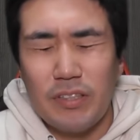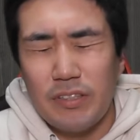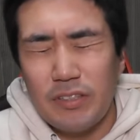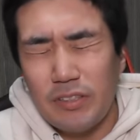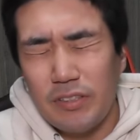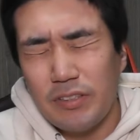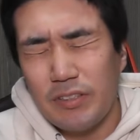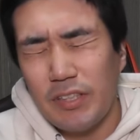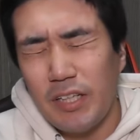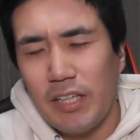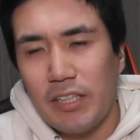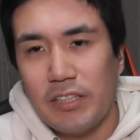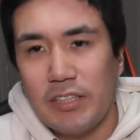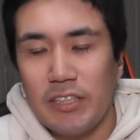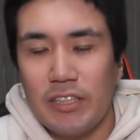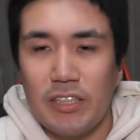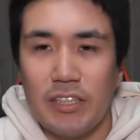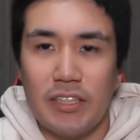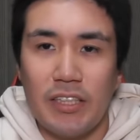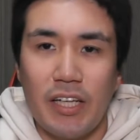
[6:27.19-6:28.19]
少ない
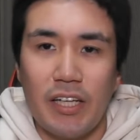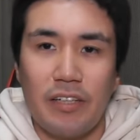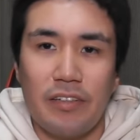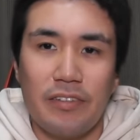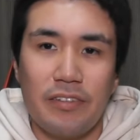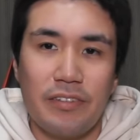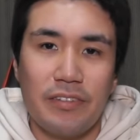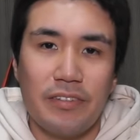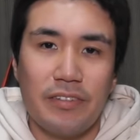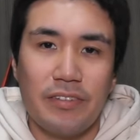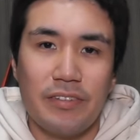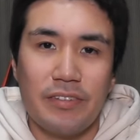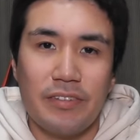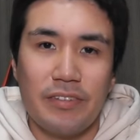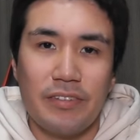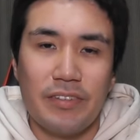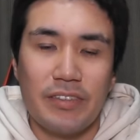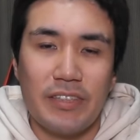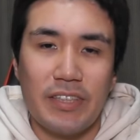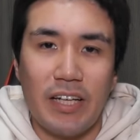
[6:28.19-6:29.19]
小さい
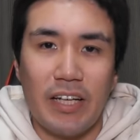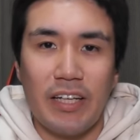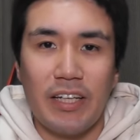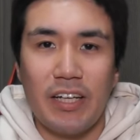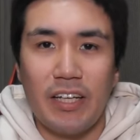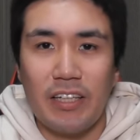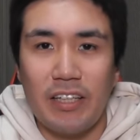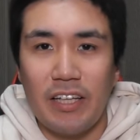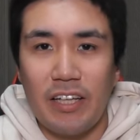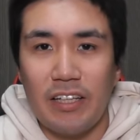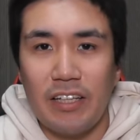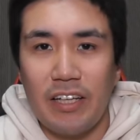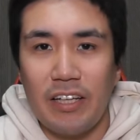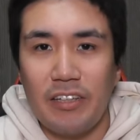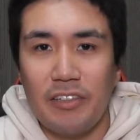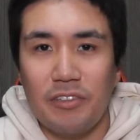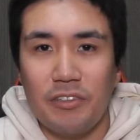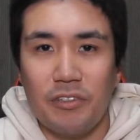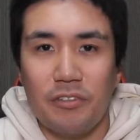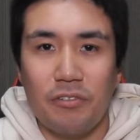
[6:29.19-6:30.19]
鎖が出
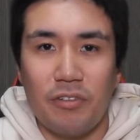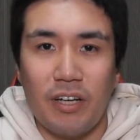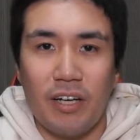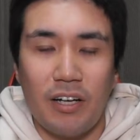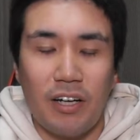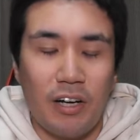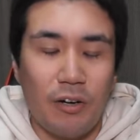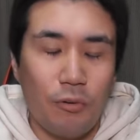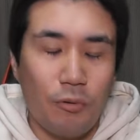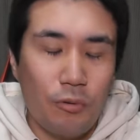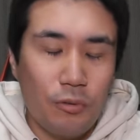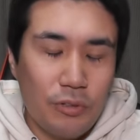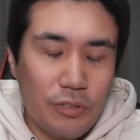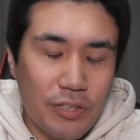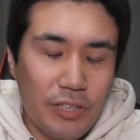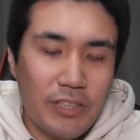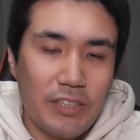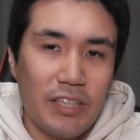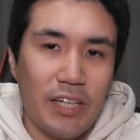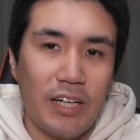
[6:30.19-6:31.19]
てくるとかが多く
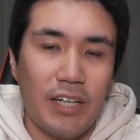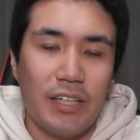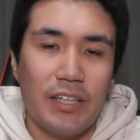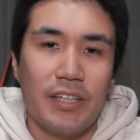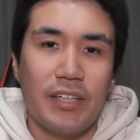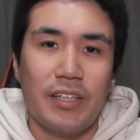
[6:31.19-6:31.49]
てさ、